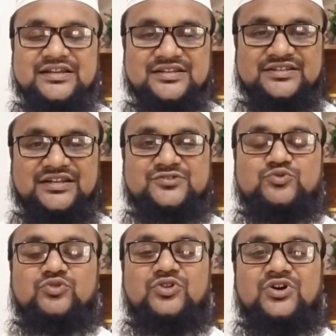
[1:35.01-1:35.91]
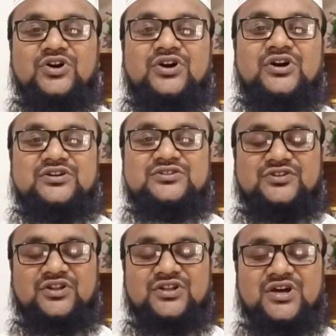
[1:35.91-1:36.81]
এসেছে রাসুল্লাহ
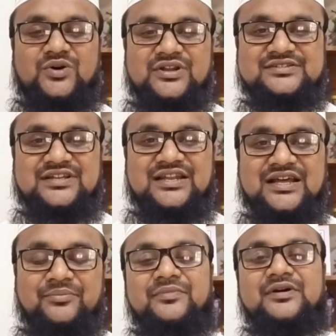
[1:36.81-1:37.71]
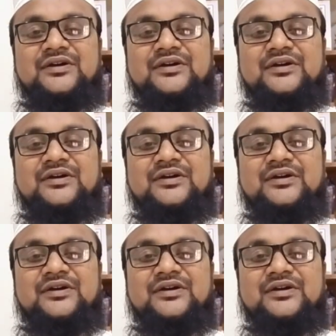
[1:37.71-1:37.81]
সাল্লাহ সাল্লাম